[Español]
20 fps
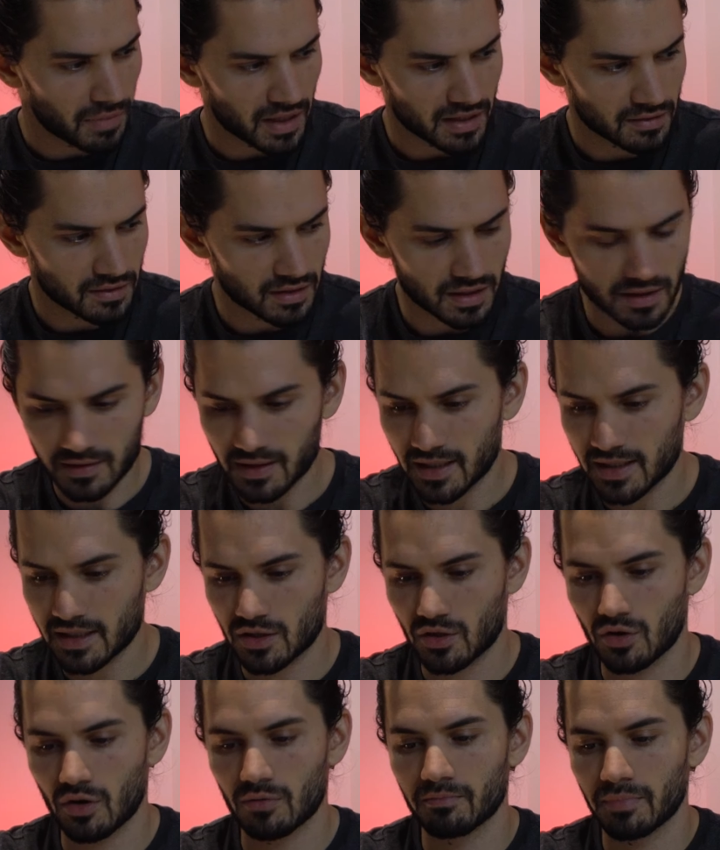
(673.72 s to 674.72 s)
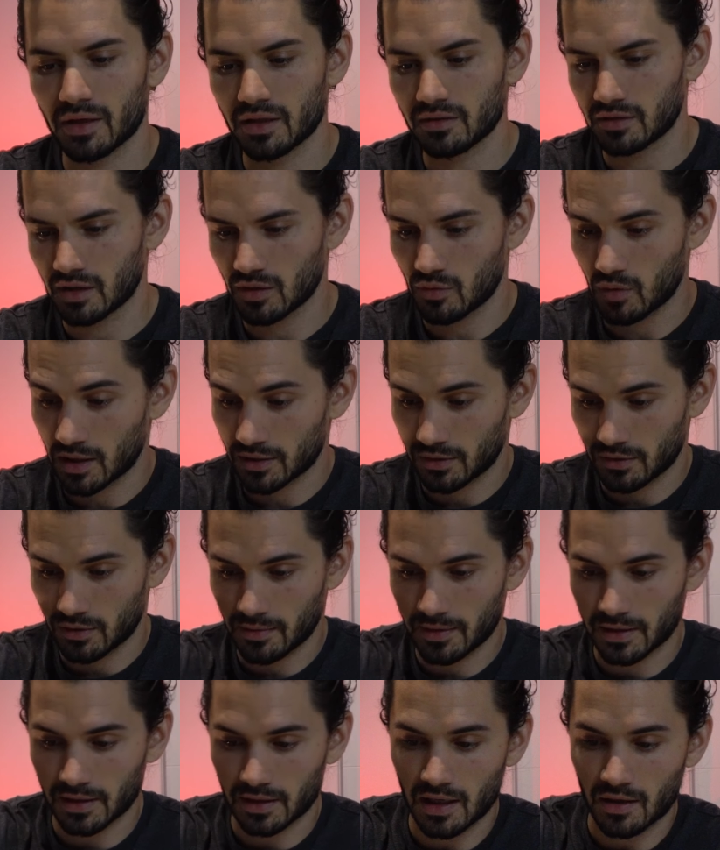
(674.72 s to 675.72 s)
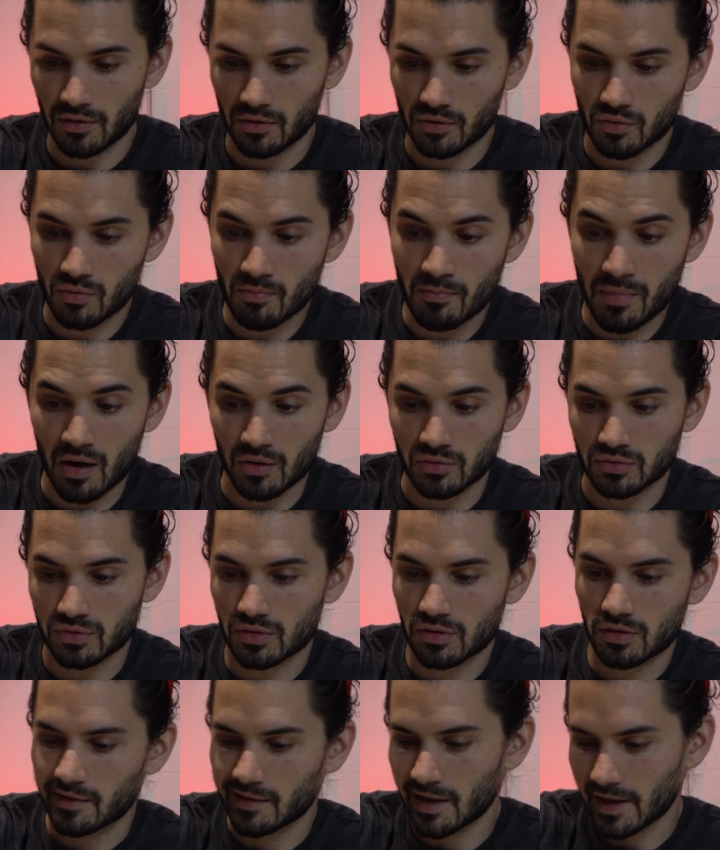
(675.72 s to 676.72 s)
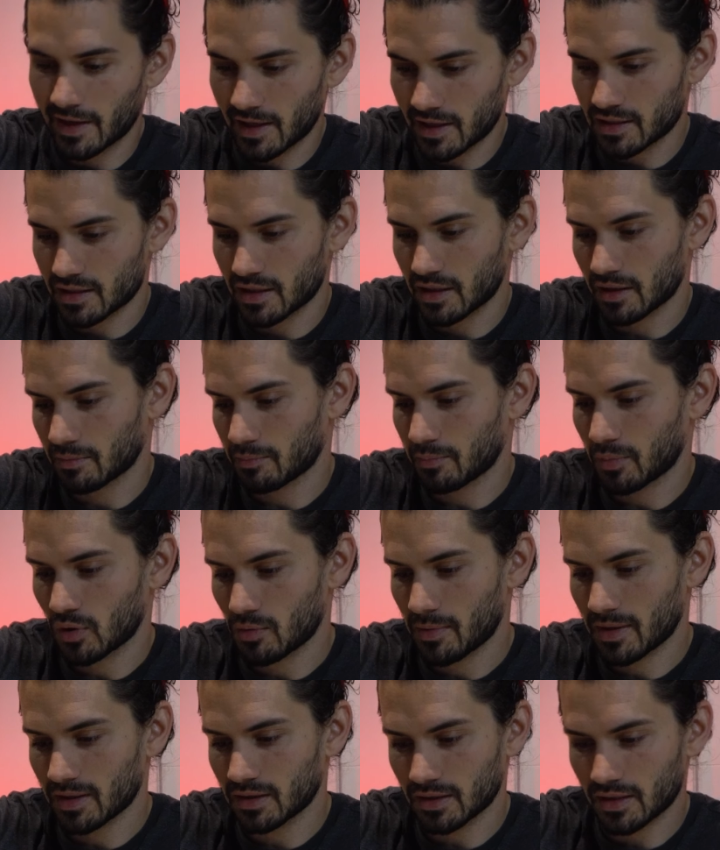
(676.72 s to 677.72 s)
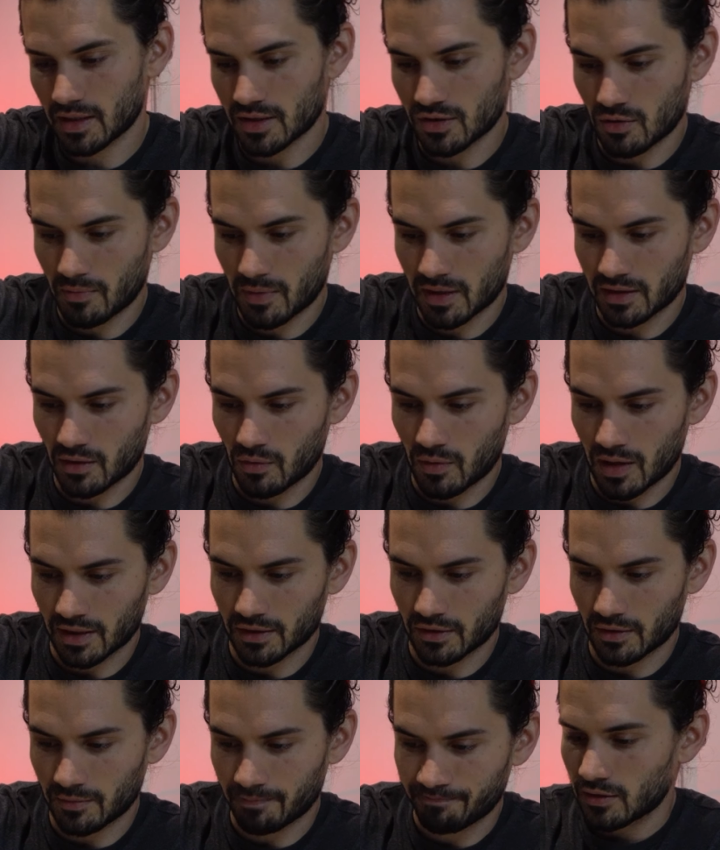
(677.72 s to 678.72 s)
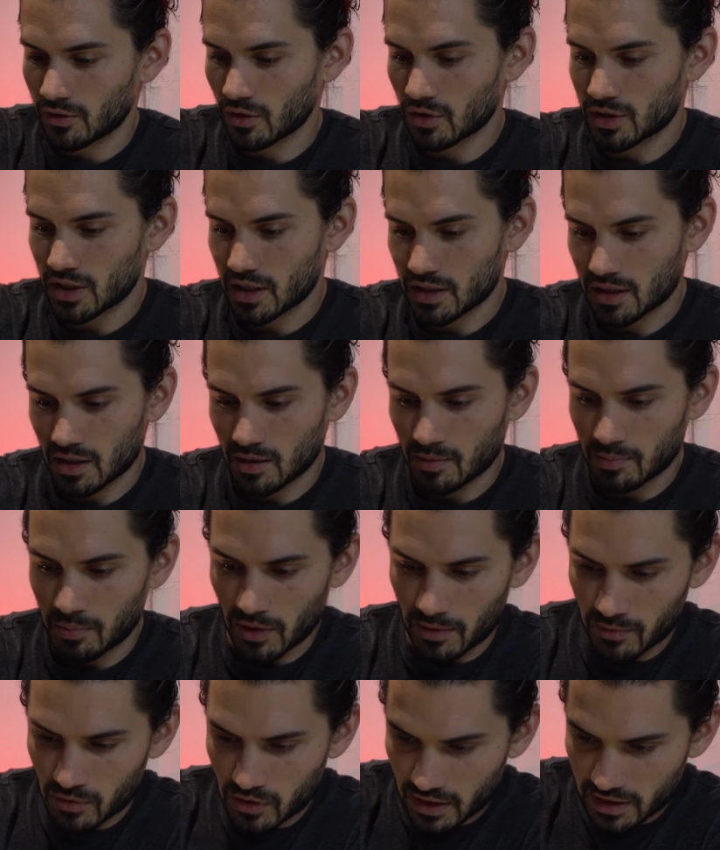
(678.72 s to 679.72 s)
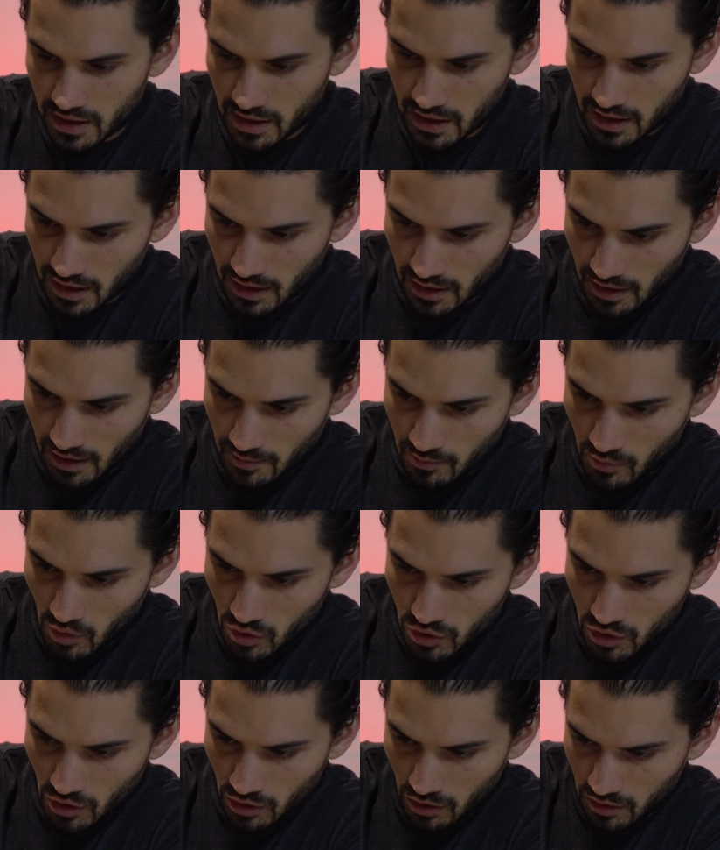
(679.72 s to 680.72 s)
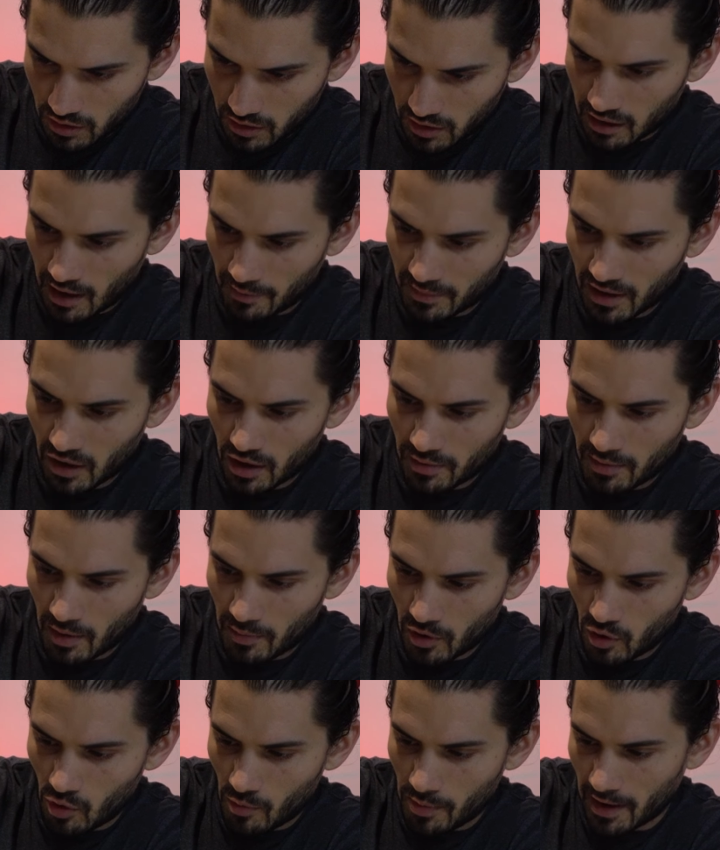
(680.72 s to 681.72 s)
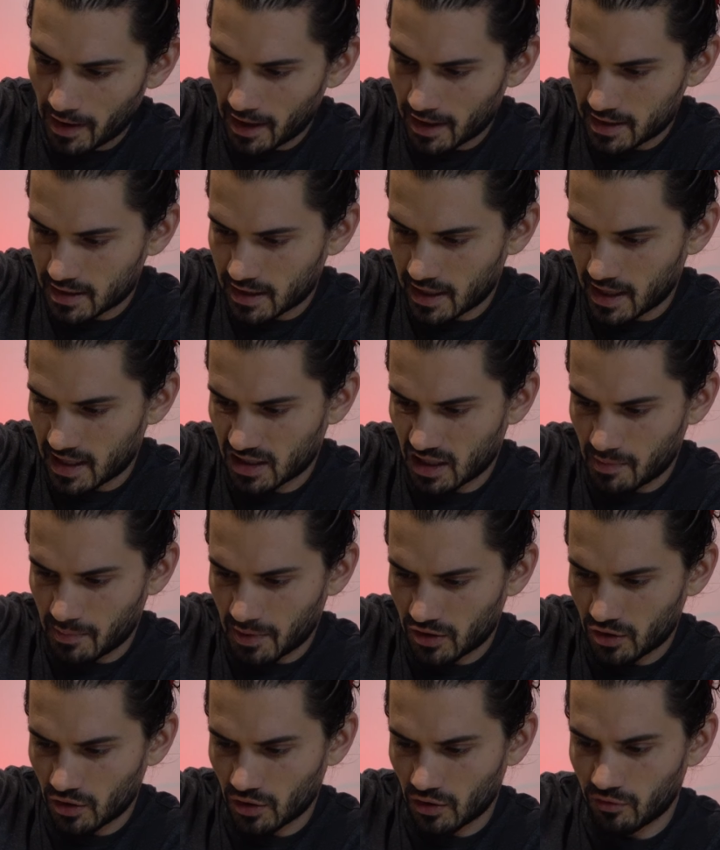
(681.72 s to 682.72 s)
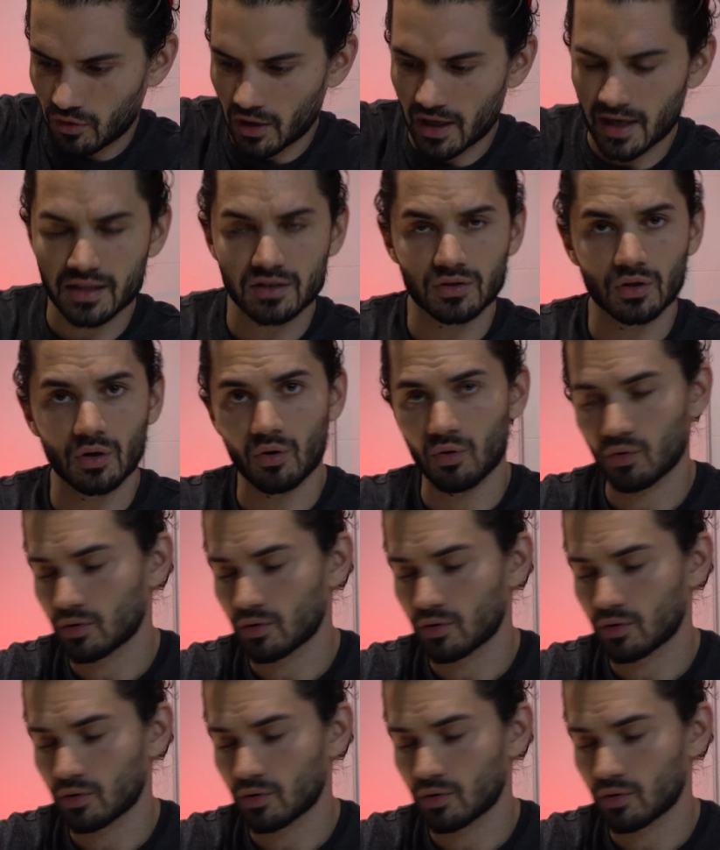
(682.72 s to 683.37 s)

23,24. A ver, claro, un mouse de Razer por 23,24. No sé si podemos exigirle mucho. Y a mí lo que me preocupara es que a este precio no fuera esto